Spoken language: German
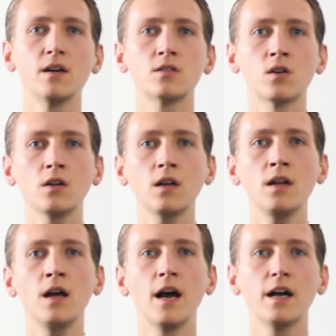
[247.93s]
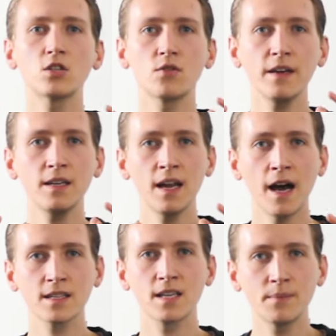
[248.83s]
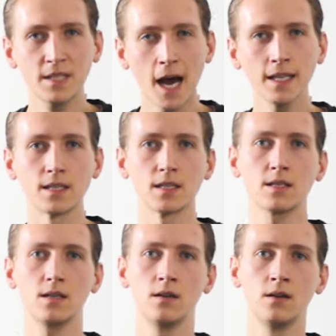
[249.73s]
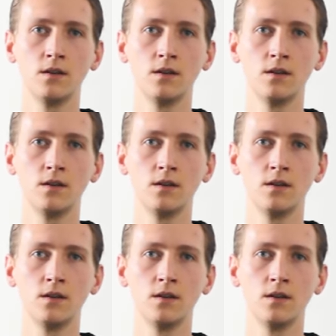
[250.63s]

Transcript: sondern als Schwäche der Akzeptanz.